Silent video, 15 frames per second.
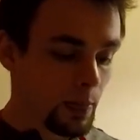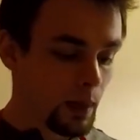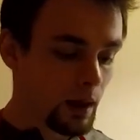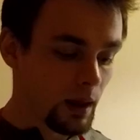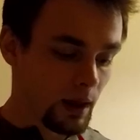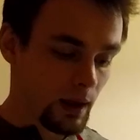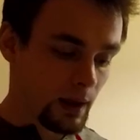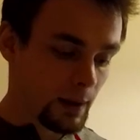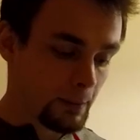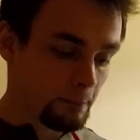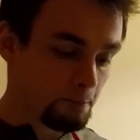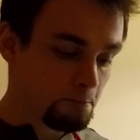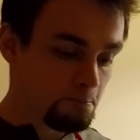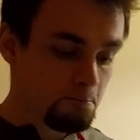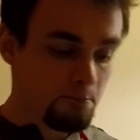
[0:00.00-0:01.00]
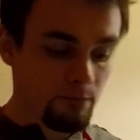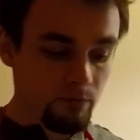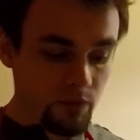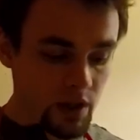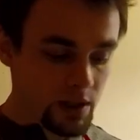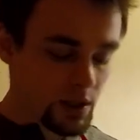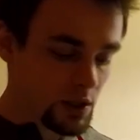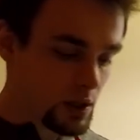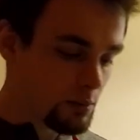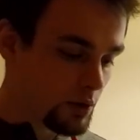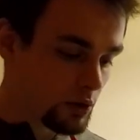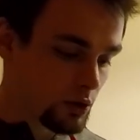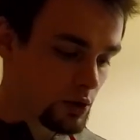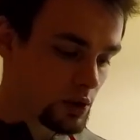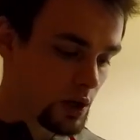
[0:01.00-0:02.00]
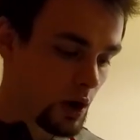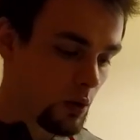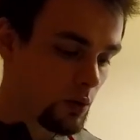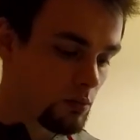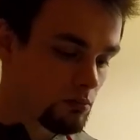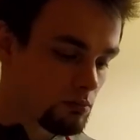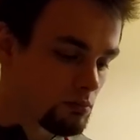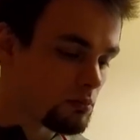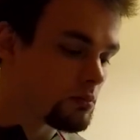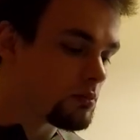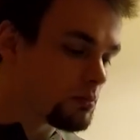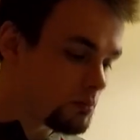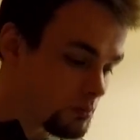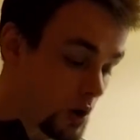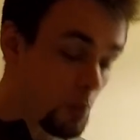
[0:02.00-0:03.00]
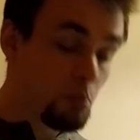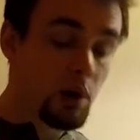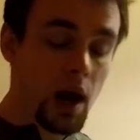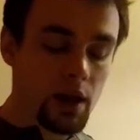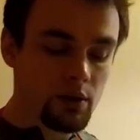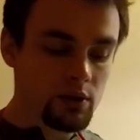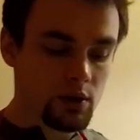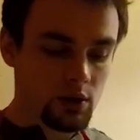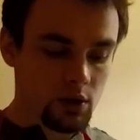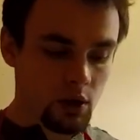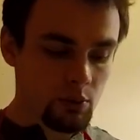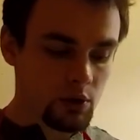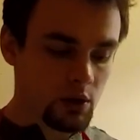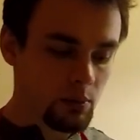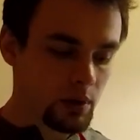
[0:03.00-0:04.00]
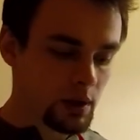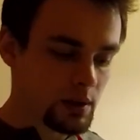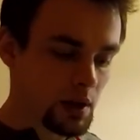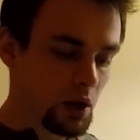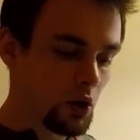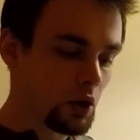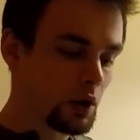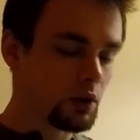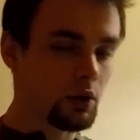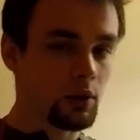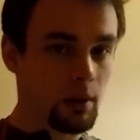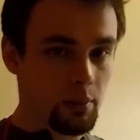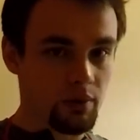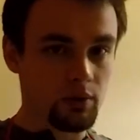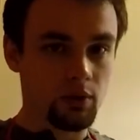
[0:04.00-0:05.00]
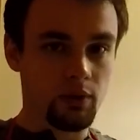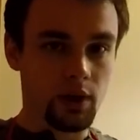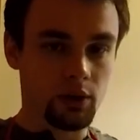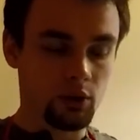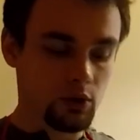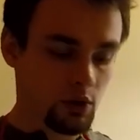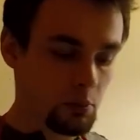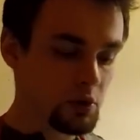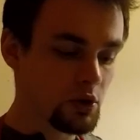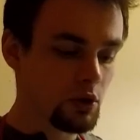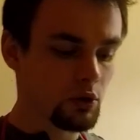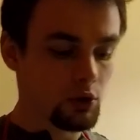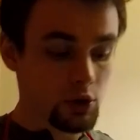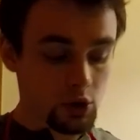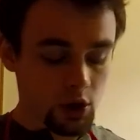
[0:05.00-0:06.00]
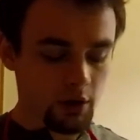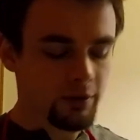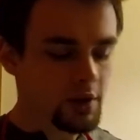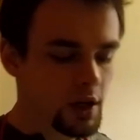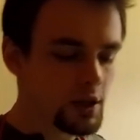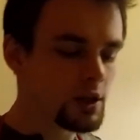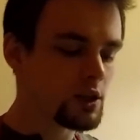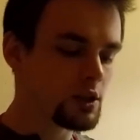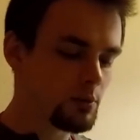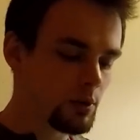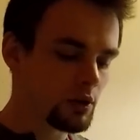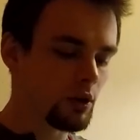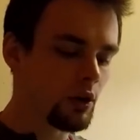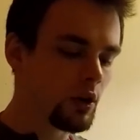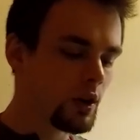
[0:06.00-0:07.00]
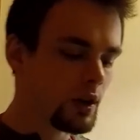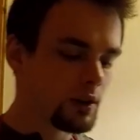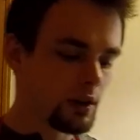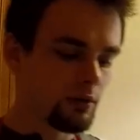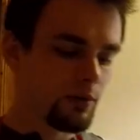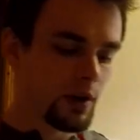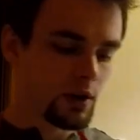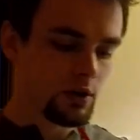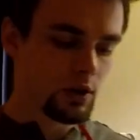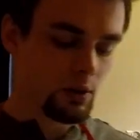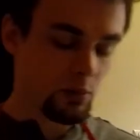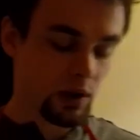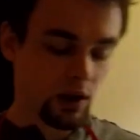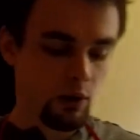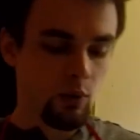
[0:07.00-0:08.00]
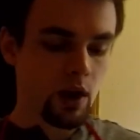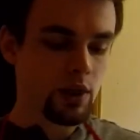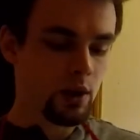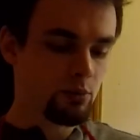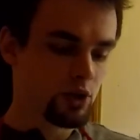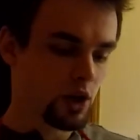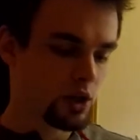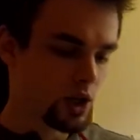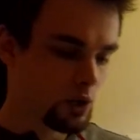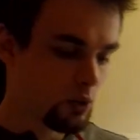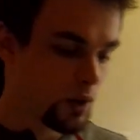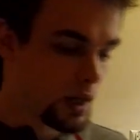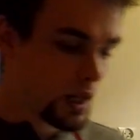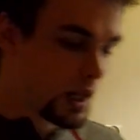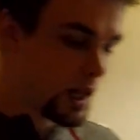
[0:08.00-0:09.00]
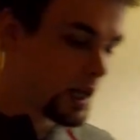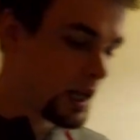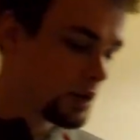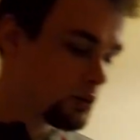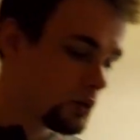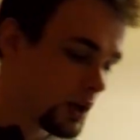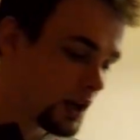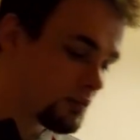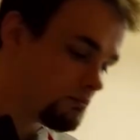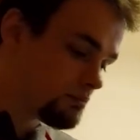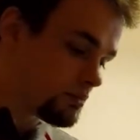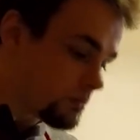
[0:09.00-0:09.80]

E, więc jeżeli by ktoś chciał, miał plan, że zrobi sobie te sajgonki, to na pewno warto zrobić go troszeczkę wcześniej, żeby to ten farsz sobie tak ładnie przeszedł. E, tutaj